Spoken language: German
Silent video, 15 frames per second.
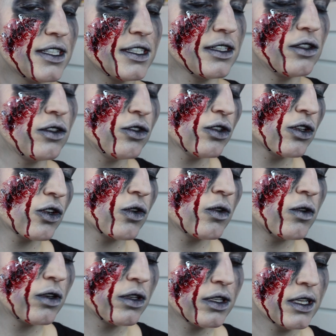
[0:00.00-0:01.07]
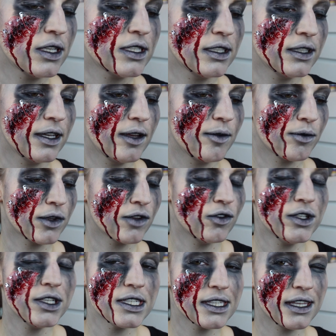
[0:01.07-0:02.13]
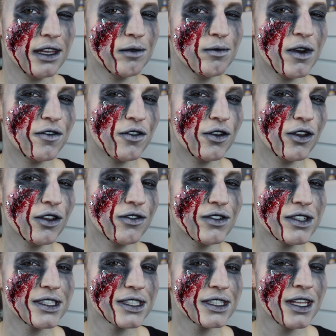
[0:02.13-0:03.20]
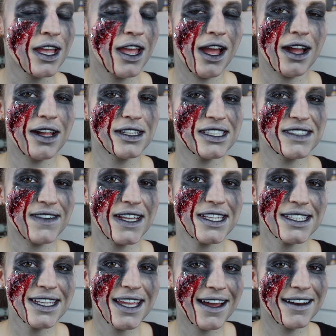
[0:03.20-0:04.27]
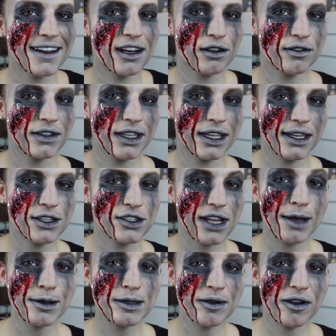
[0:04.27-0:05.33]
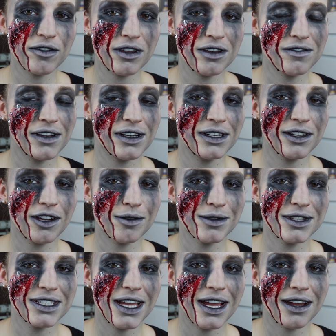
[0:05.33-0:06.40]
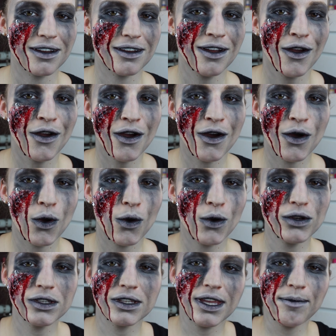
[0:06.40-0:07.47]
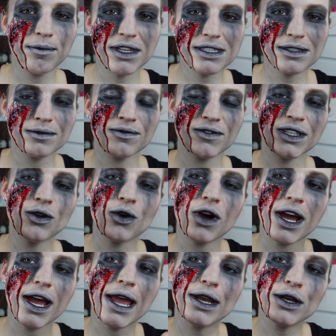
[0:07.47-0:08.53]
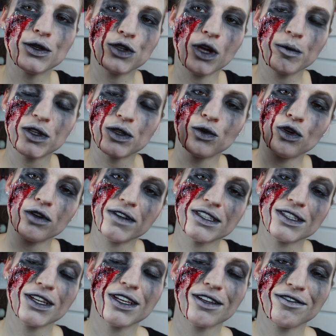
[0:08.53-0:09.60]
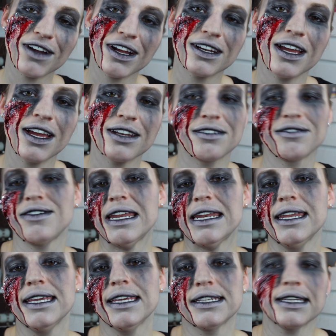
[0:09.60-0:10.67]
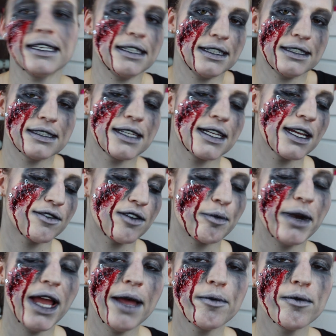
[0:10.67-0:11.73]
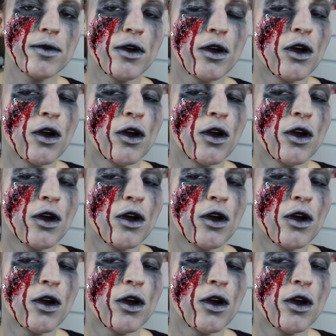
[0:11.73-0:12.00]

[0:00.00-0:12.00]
fertige Look und ähm, ich würde jetzt gerne mal von euch wissen, als was ihr an Halloween geht. Schreibt es mir auf jeden Fall in die Kommentare und gebt diesem Video ein Däumchen hoch, wenn es euch gefallen hat. Wenn nicht, dann lasst es halt einfach bleiben